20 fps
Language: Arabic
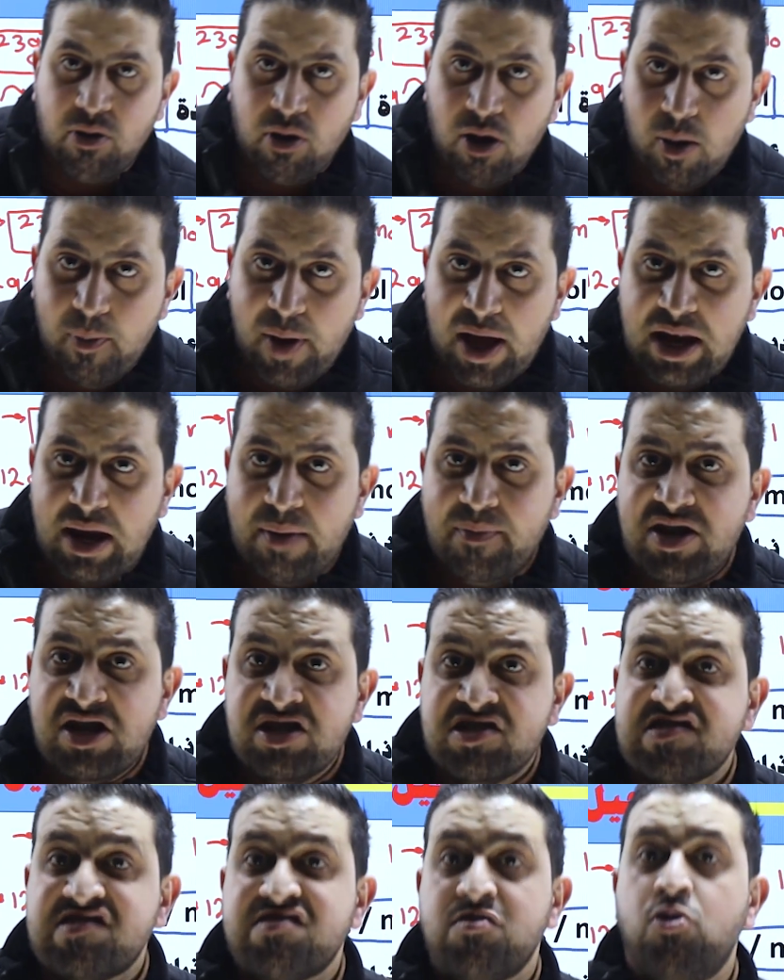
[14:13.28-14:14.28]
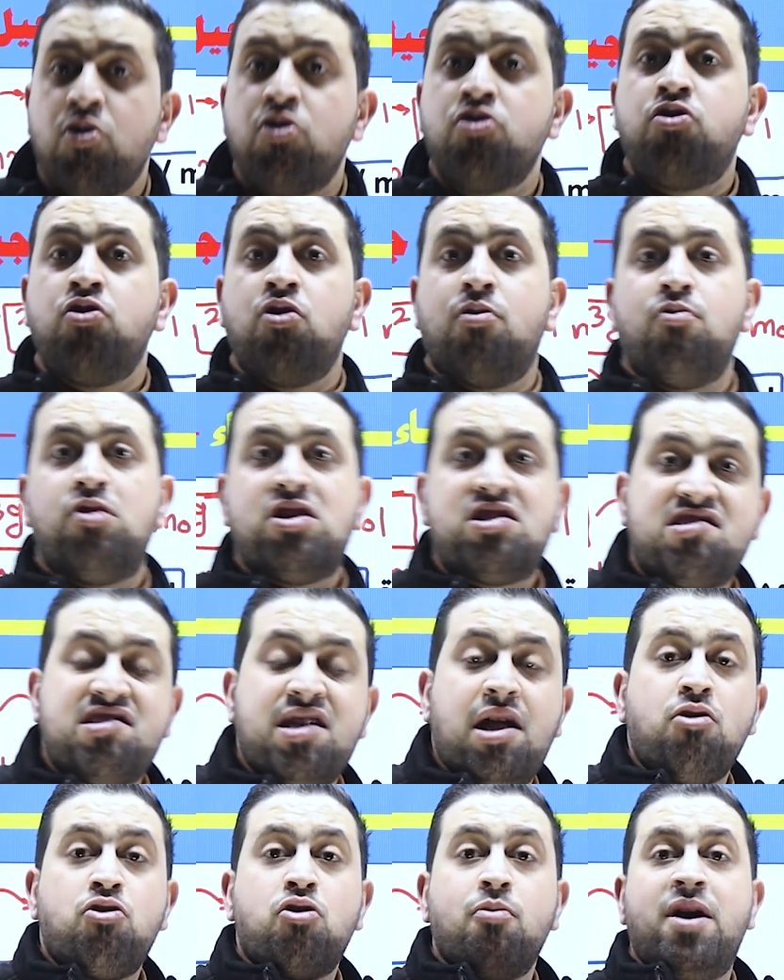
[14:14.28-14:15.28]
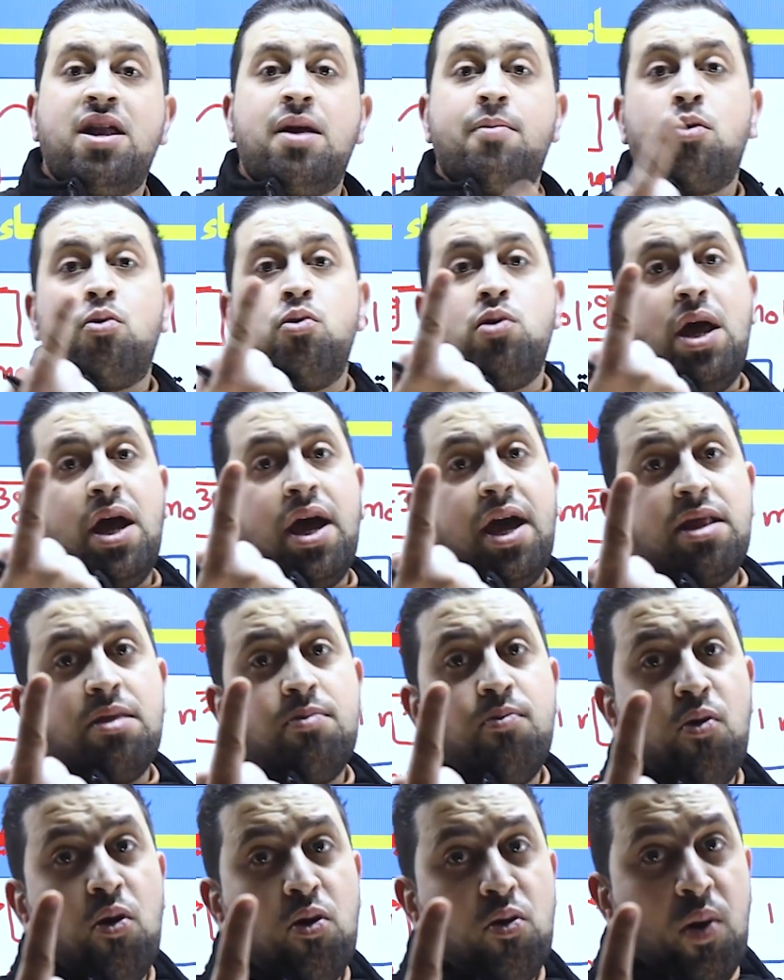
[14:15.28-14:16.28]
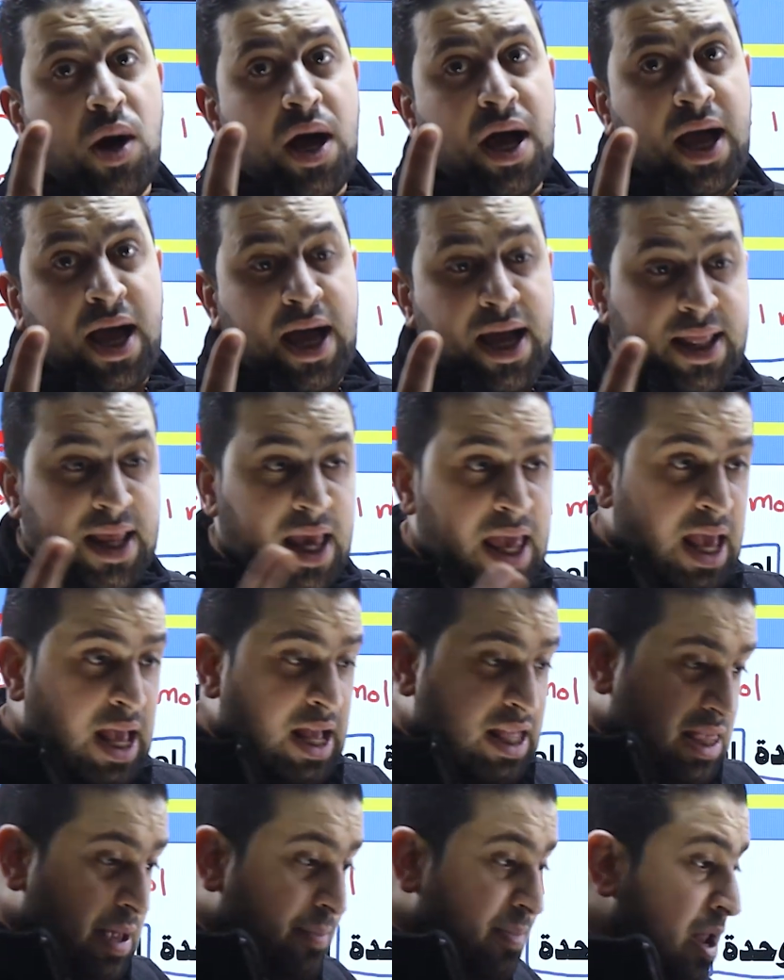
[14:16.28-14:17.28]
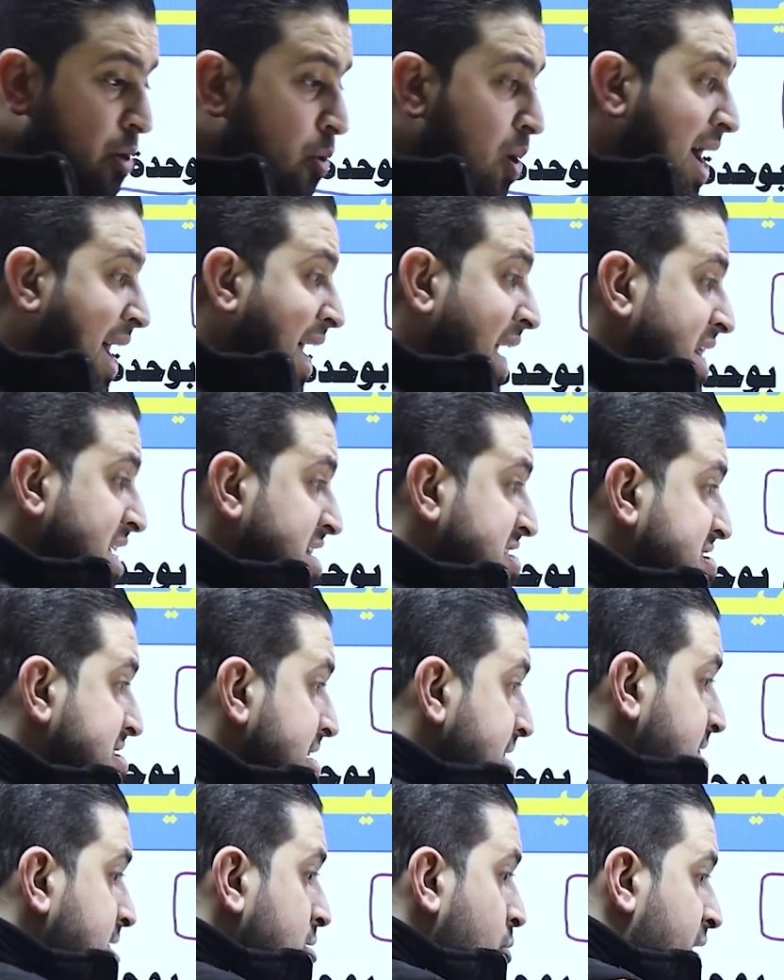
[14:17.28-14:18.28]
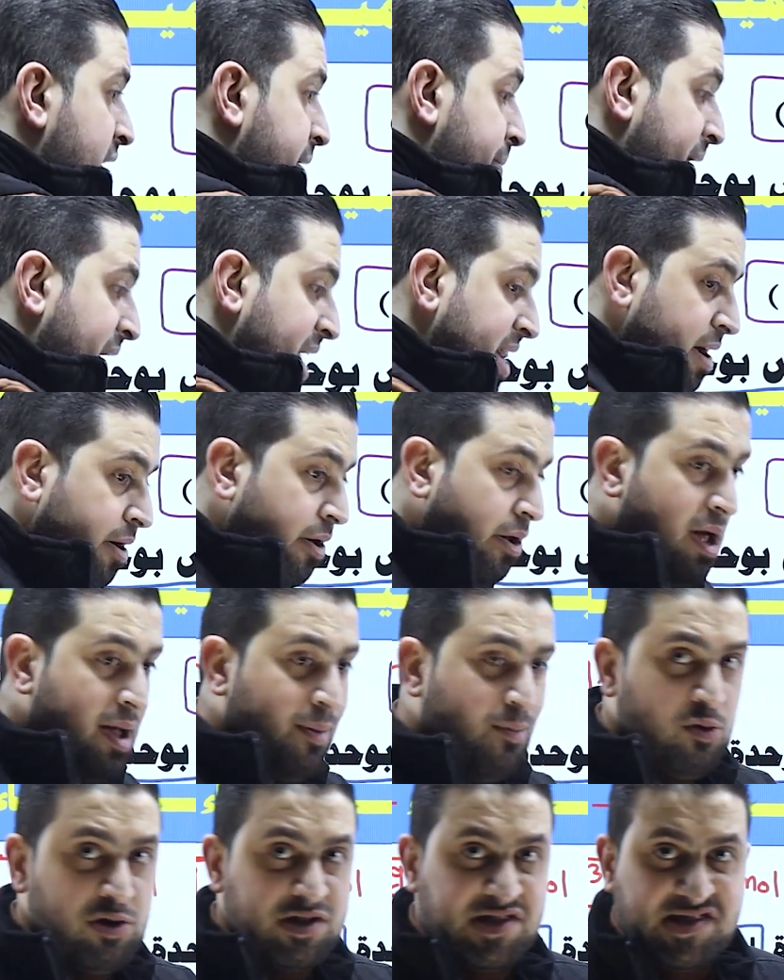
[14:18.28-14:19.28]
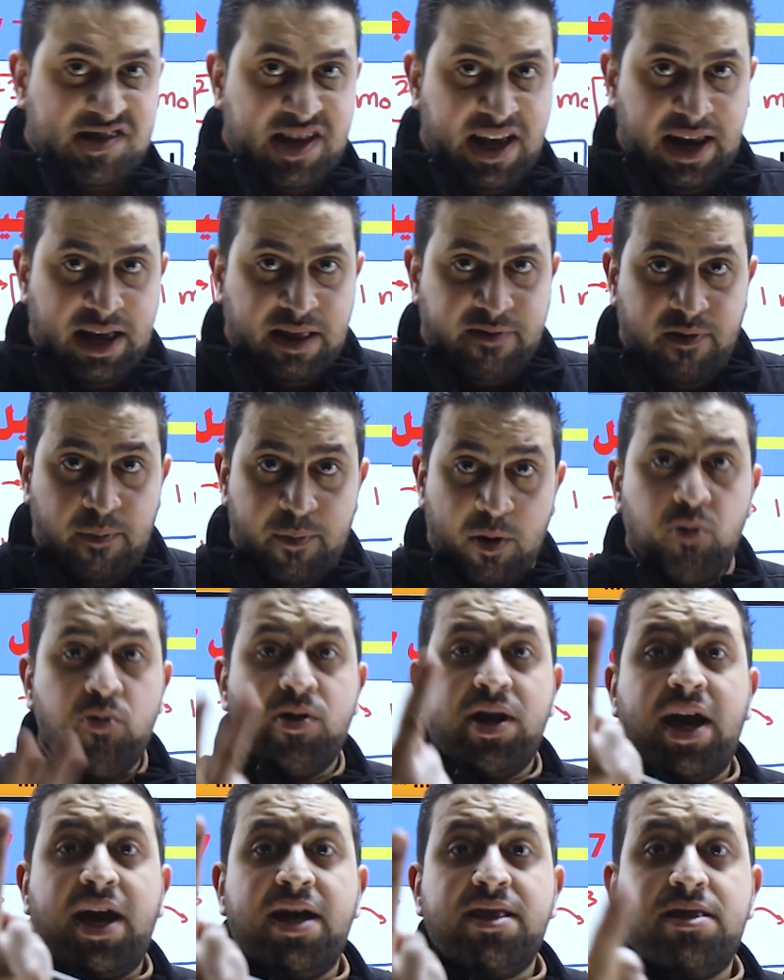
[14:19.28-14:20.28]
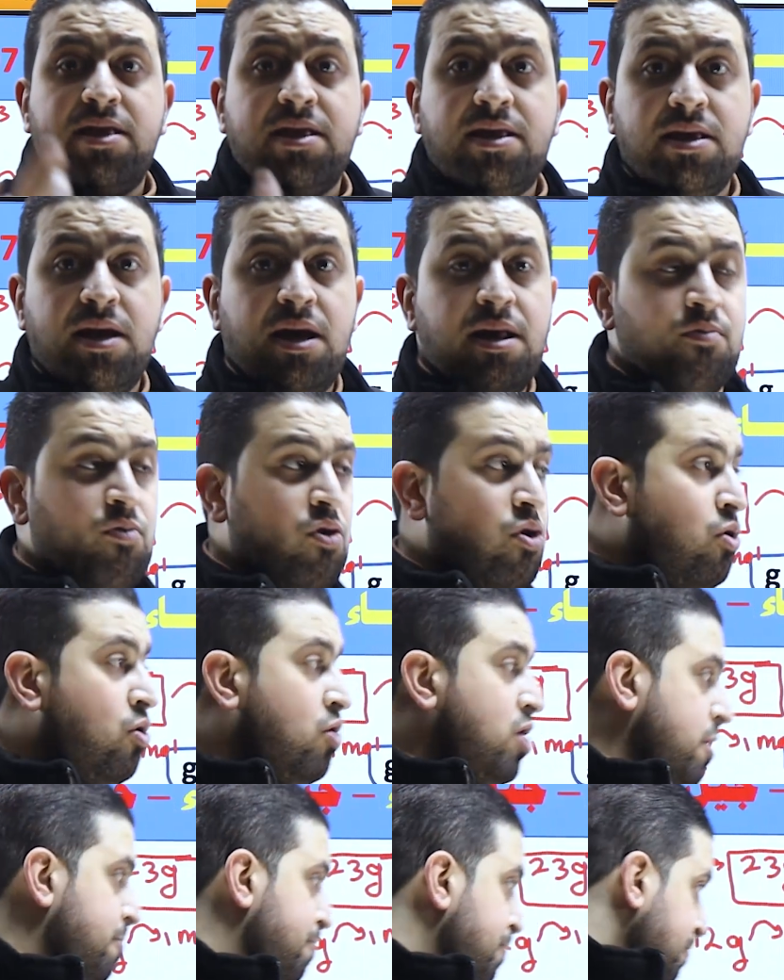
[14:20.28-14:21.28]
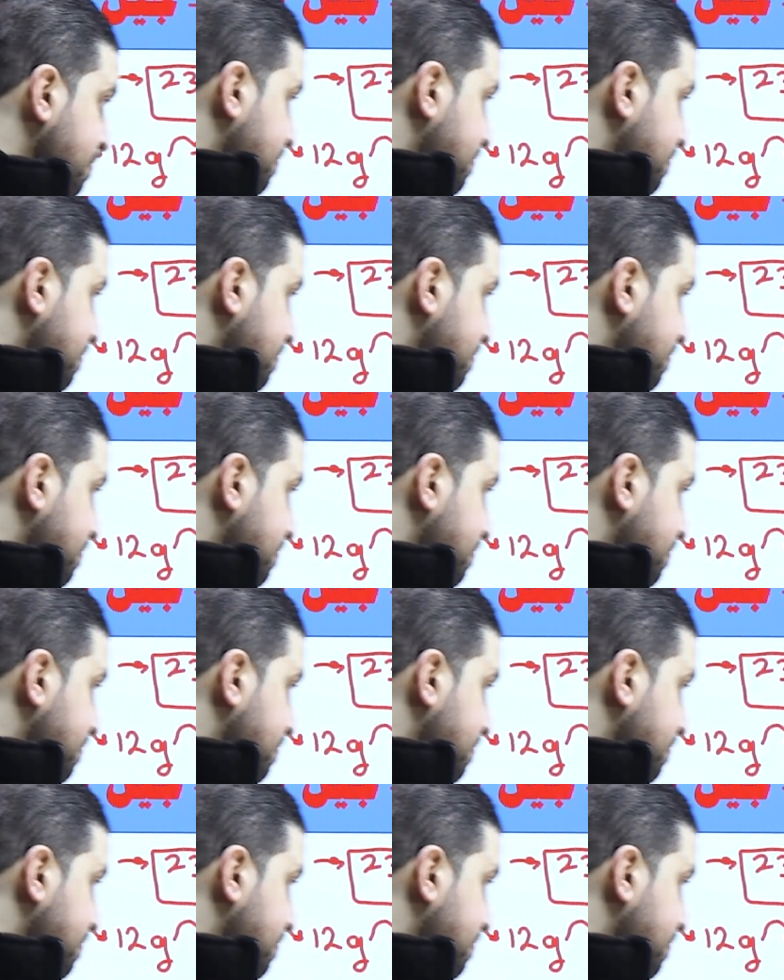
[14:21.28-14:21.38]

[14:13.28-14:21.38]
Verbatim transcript: غرام أنا من الصوديوم وزنتهم أنا بكون أخذت مول واحد طب لو أخذت 46 غرام وزنت فبكون أخذت 2 مول